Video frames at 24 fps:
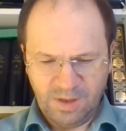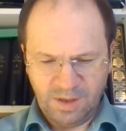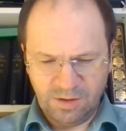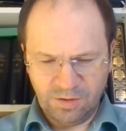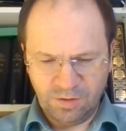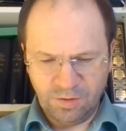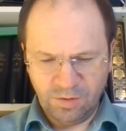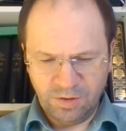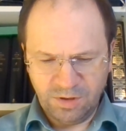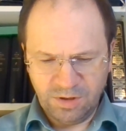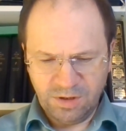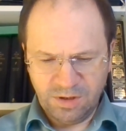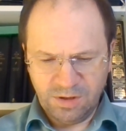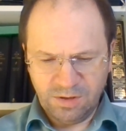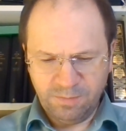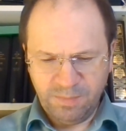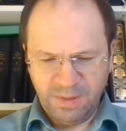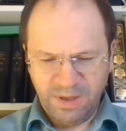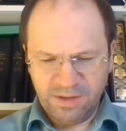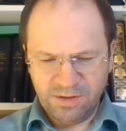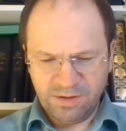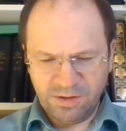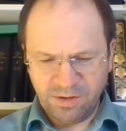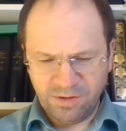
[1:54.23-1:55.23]
który
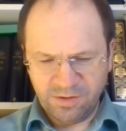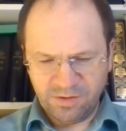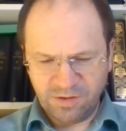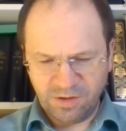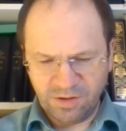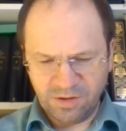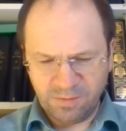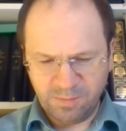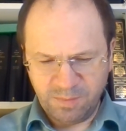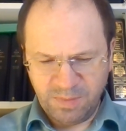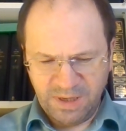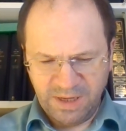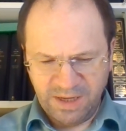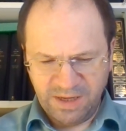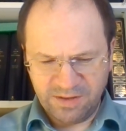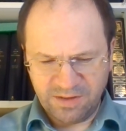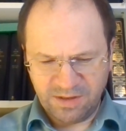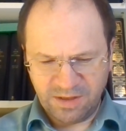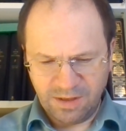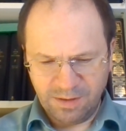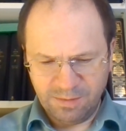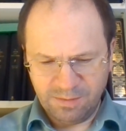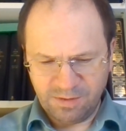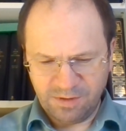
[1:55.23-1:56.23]
będąc
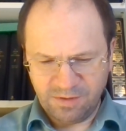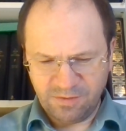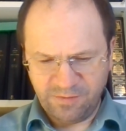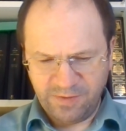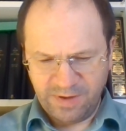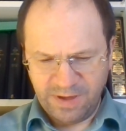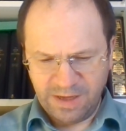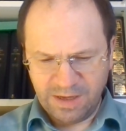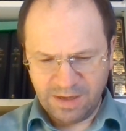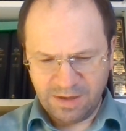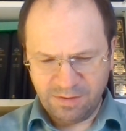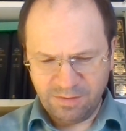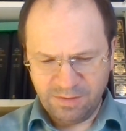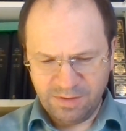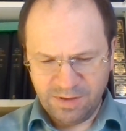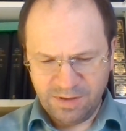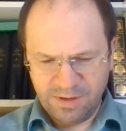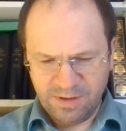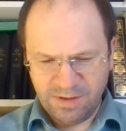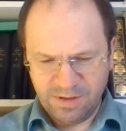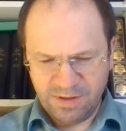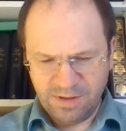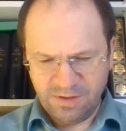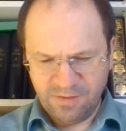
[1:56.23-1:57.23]
odblaskiem
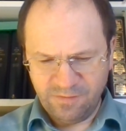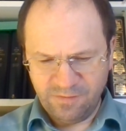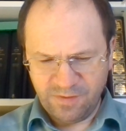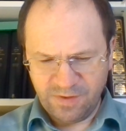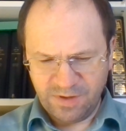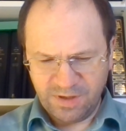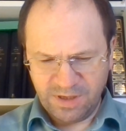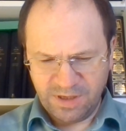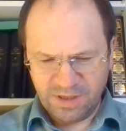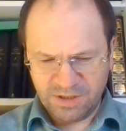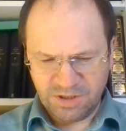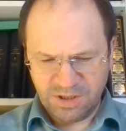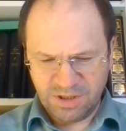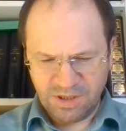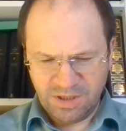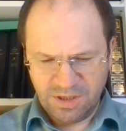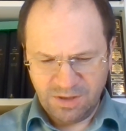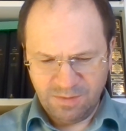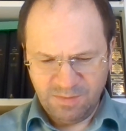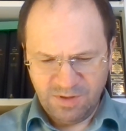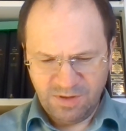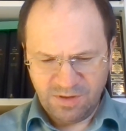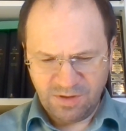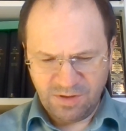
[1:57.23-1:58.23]
chwały i
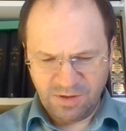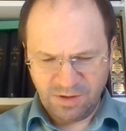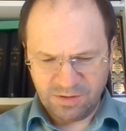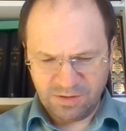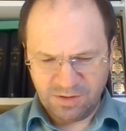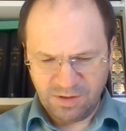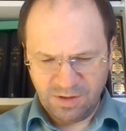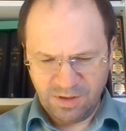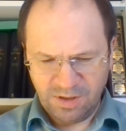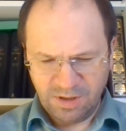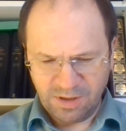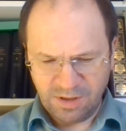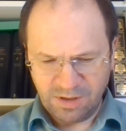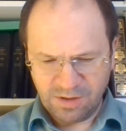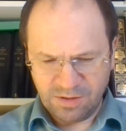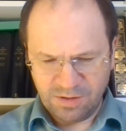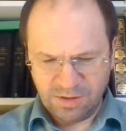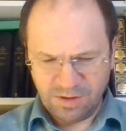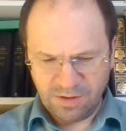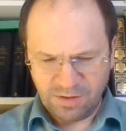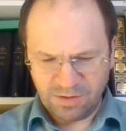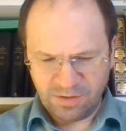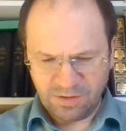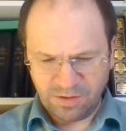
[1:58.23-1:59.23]
wyrażeniem istoty Jego,
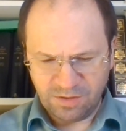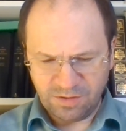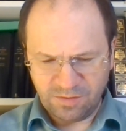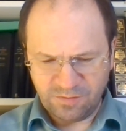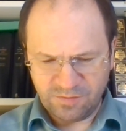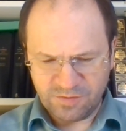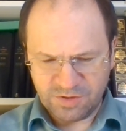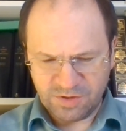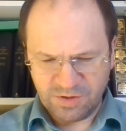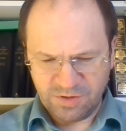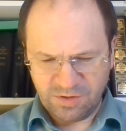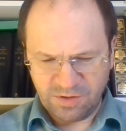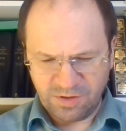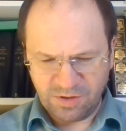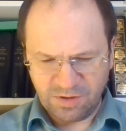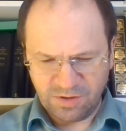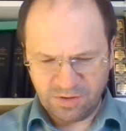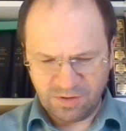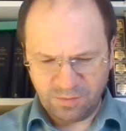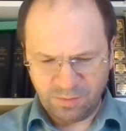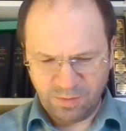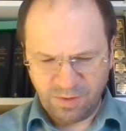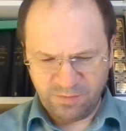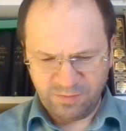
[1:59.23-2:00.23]
niosąc
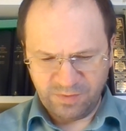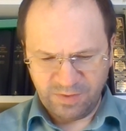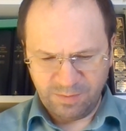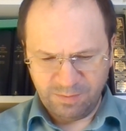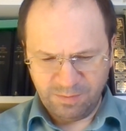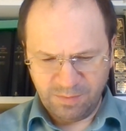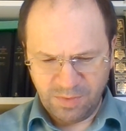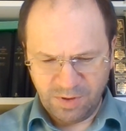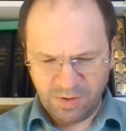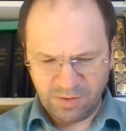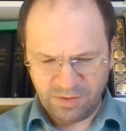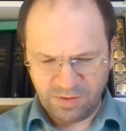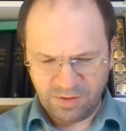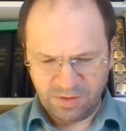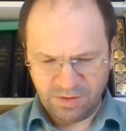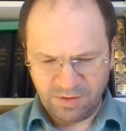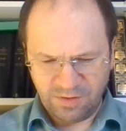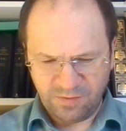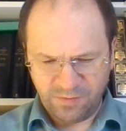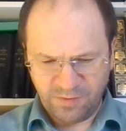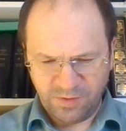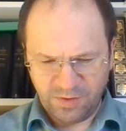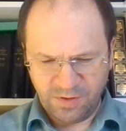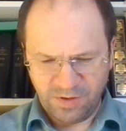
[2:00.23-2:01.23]
wszystko słowem mocy
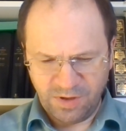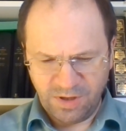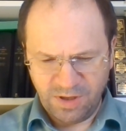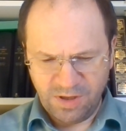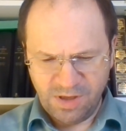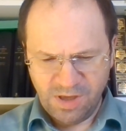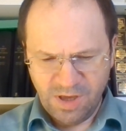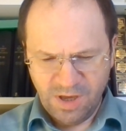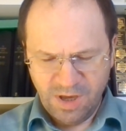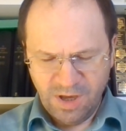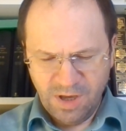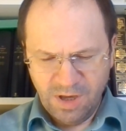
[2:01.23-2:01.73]
swojej,